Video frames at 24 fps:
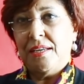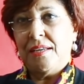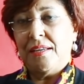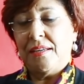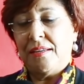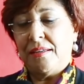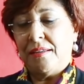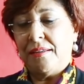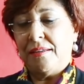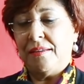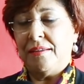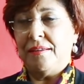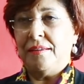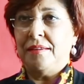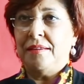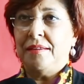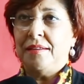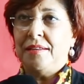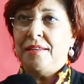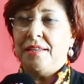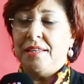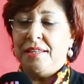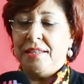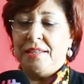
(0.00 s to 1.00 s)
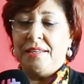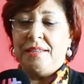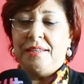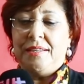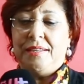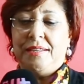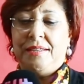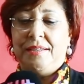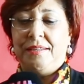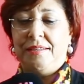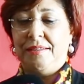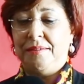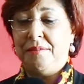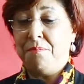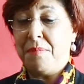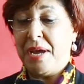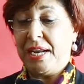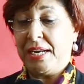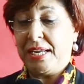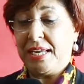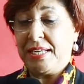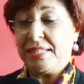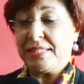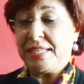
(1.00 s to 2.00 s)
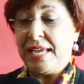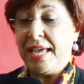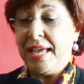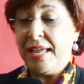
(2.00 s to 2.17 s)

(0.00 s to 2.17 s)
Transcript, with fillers: اللي ماركات